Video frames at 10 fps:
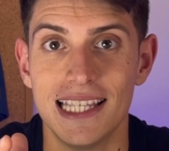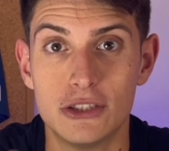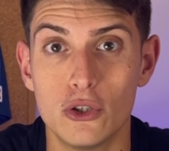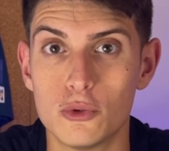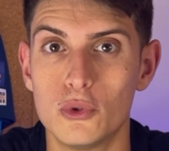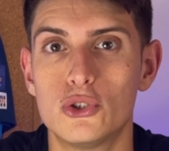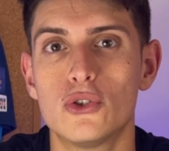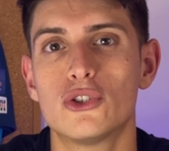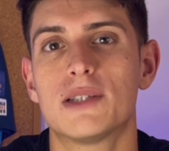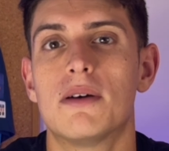Y sois muchos
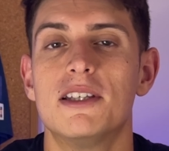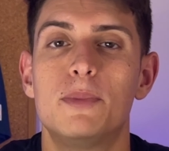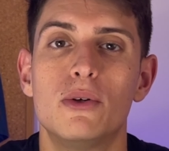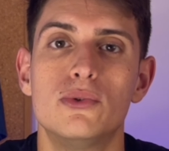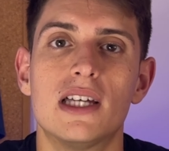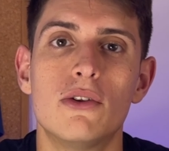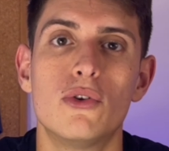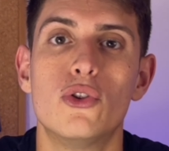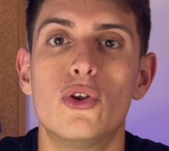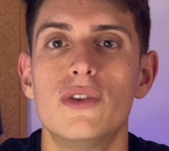los que me habéis preguntado
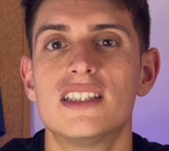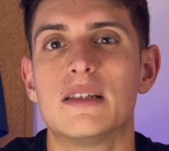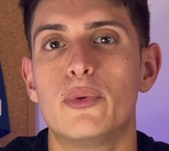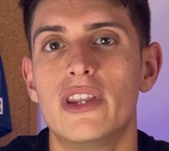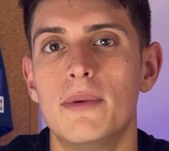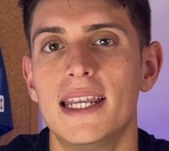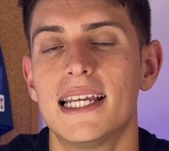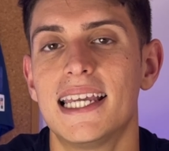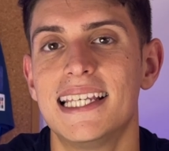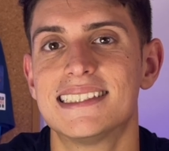dónde se puede ver
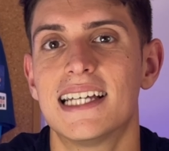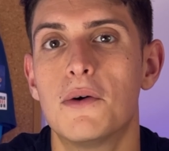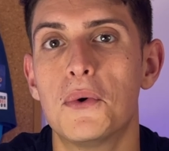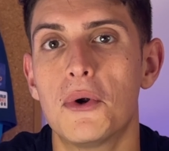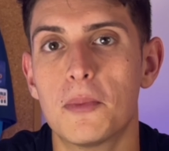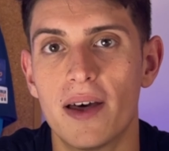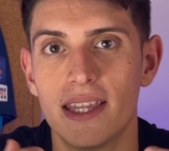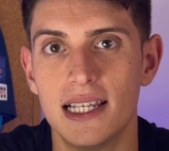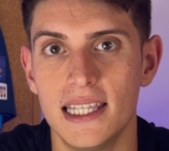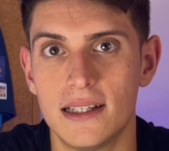esta World
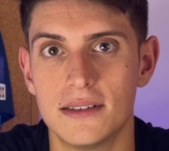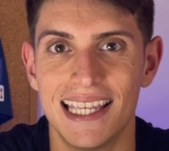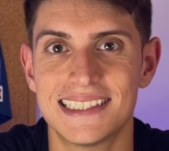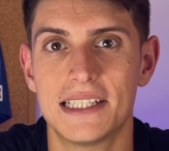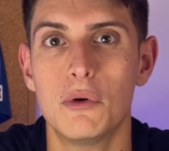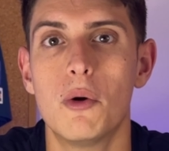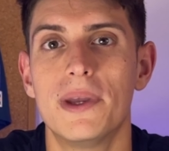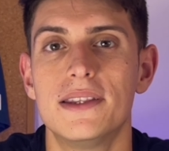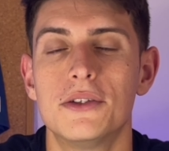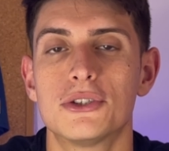Padel League. Este nuevo
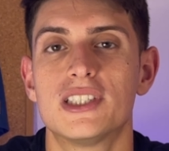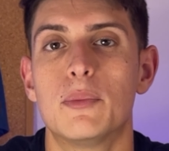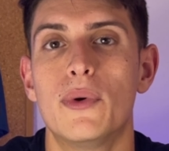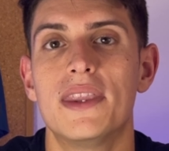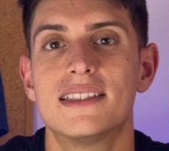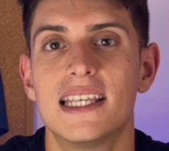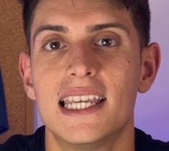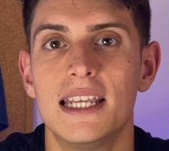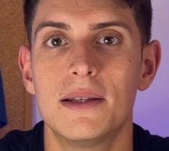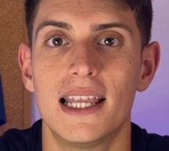evento se puede
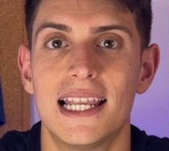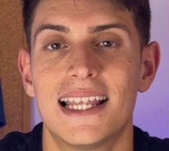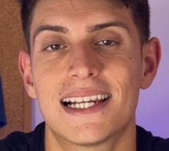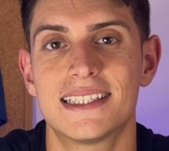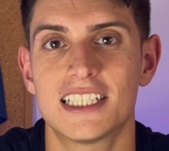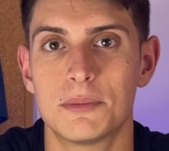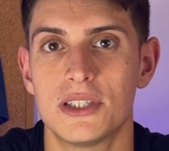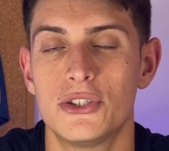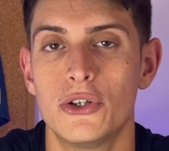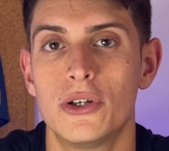seguir en la
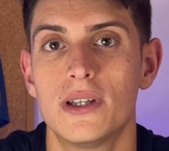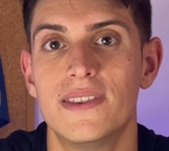retransmisión